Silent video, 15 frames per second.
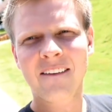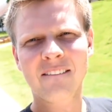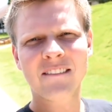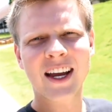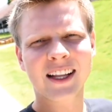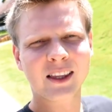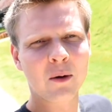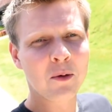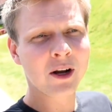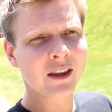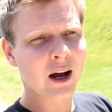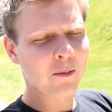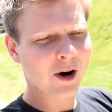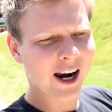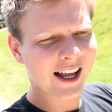Bem, estamos indo
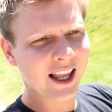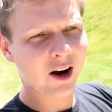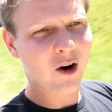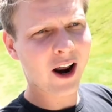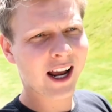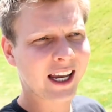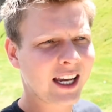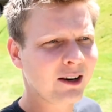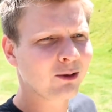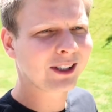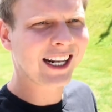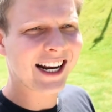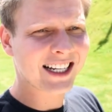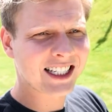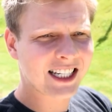dar uma olhada agora aqui no
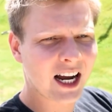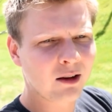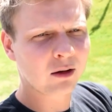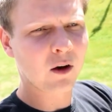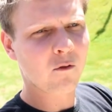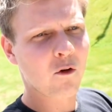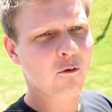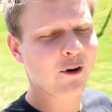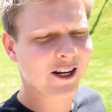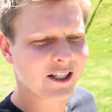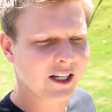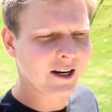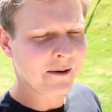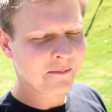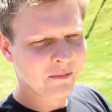traçado que eu vou
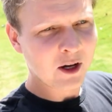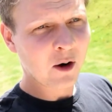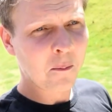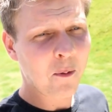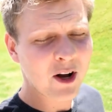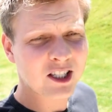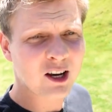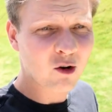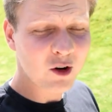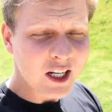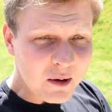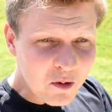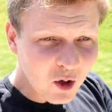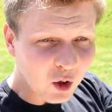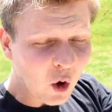fazer. Porque não pode ser uma
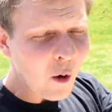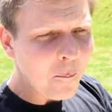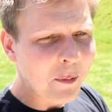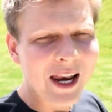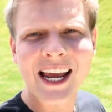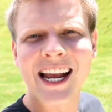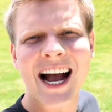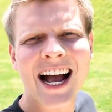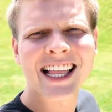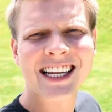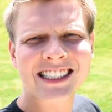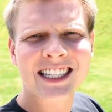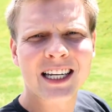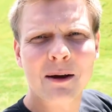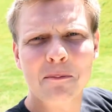coisa muito complicada,
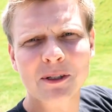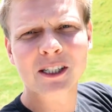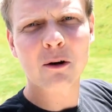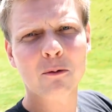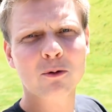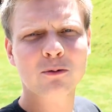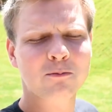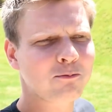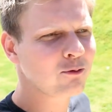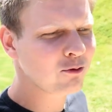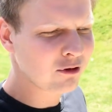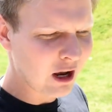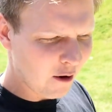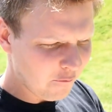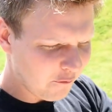assim, que precisa
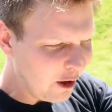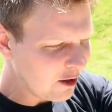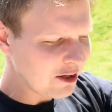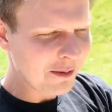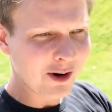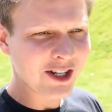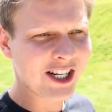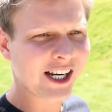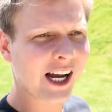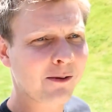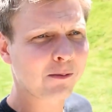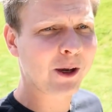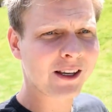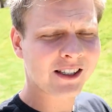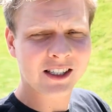usar o freio de mão
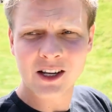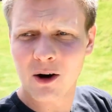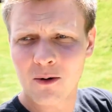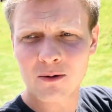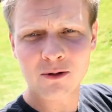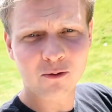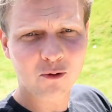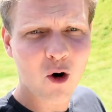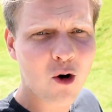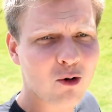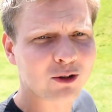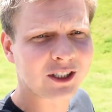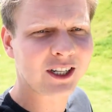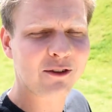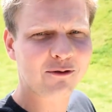direto, porque senão eu não vou
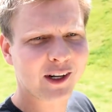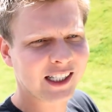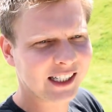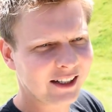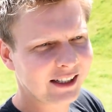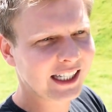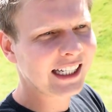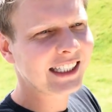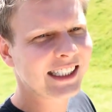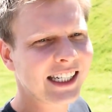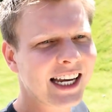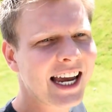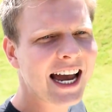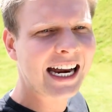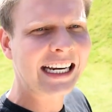conseguir fazer. Tem que
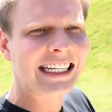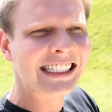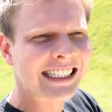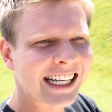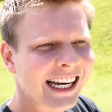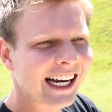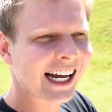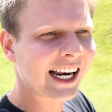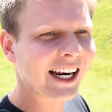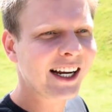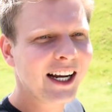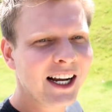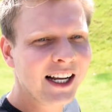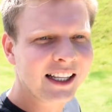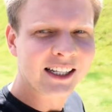ser realista, né, galera?
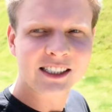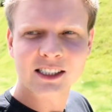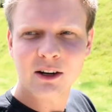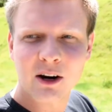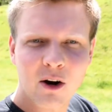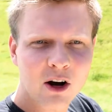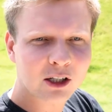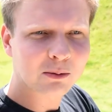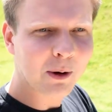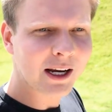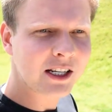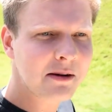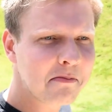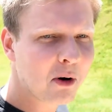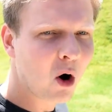Tem que ser um negócio
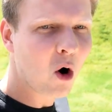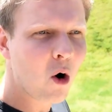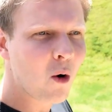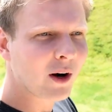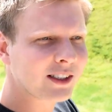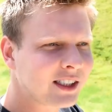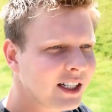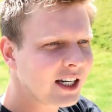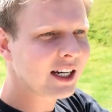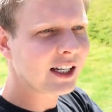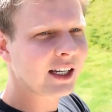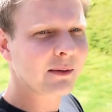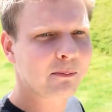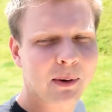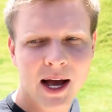mais de boa, assim,
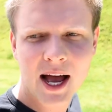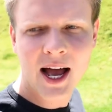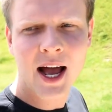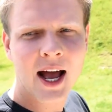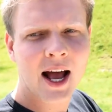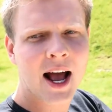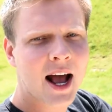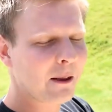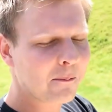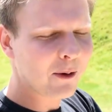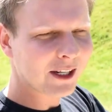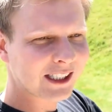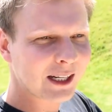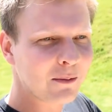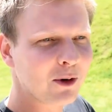que pá... Não
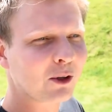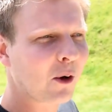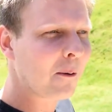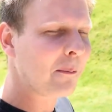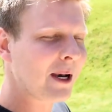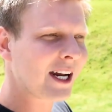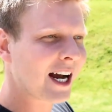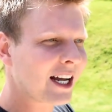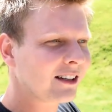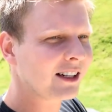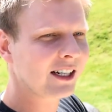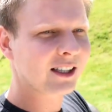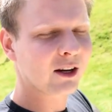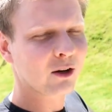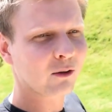pode ser muito complicado,
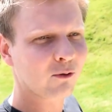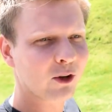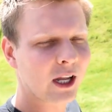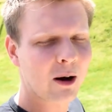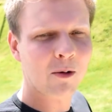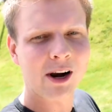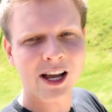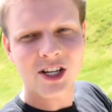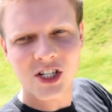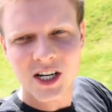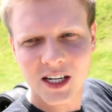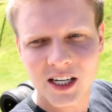né? Então vou dar uma olhadinha